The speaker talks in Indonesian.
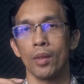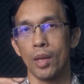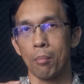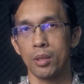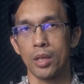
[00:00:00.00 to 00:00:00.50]

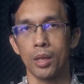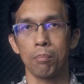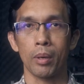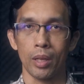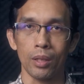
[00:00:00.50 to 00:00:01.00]
yang menjadi
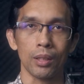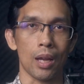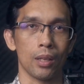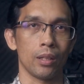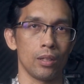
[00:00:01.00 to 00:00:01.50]

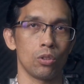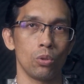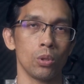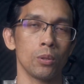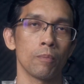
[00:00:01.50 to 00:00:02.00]
perintah
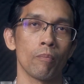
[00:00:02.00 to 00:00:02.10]
Kristus,